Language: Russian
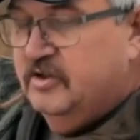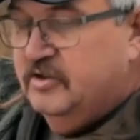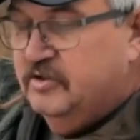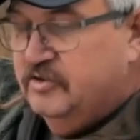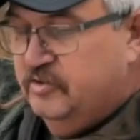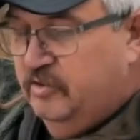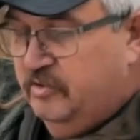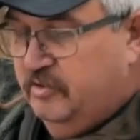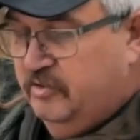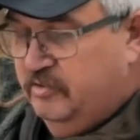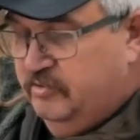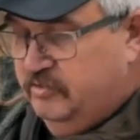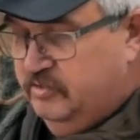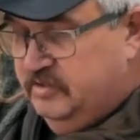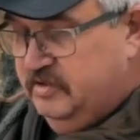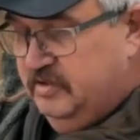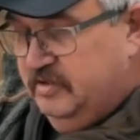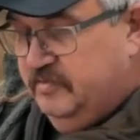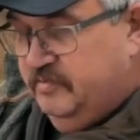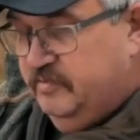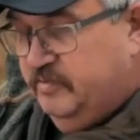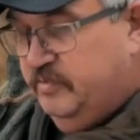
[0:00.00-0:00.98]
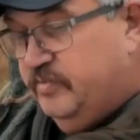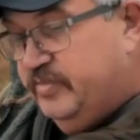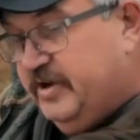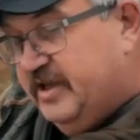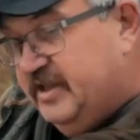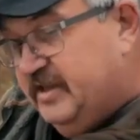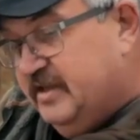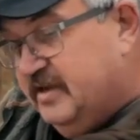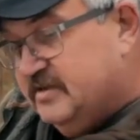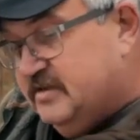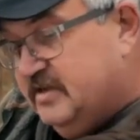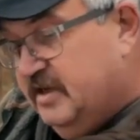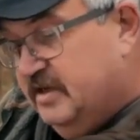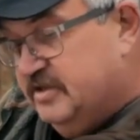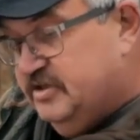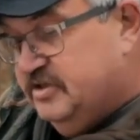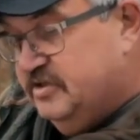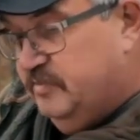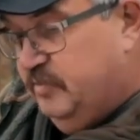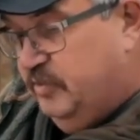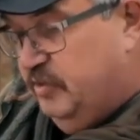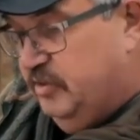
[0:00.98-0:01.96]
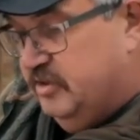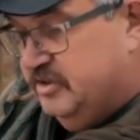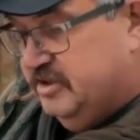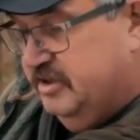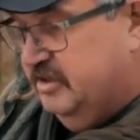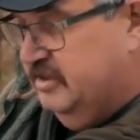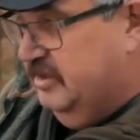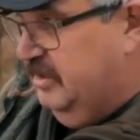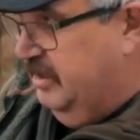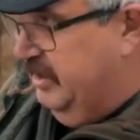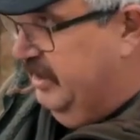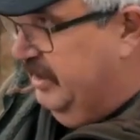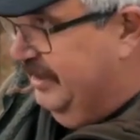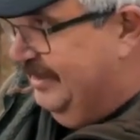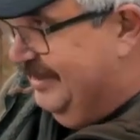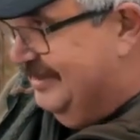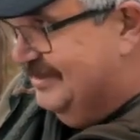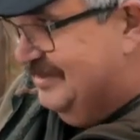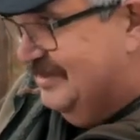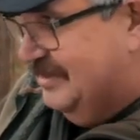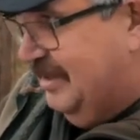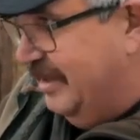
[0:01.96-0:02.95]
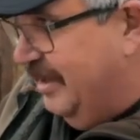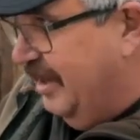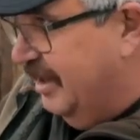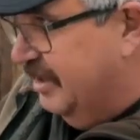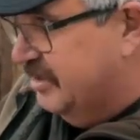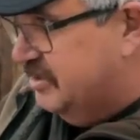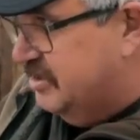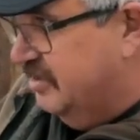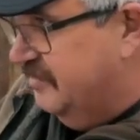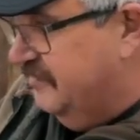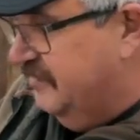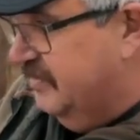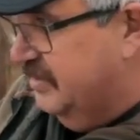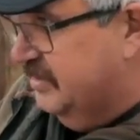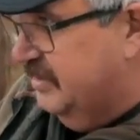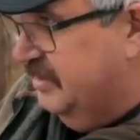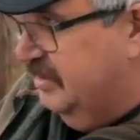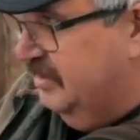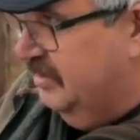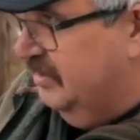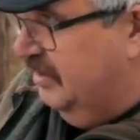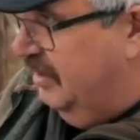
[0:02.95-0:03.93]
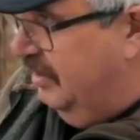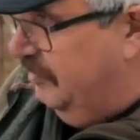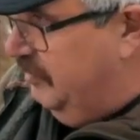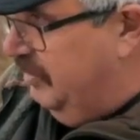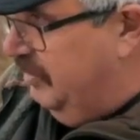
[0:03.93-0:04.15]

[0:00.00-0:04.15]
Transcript: но он предназначен больше для стоячей воды, для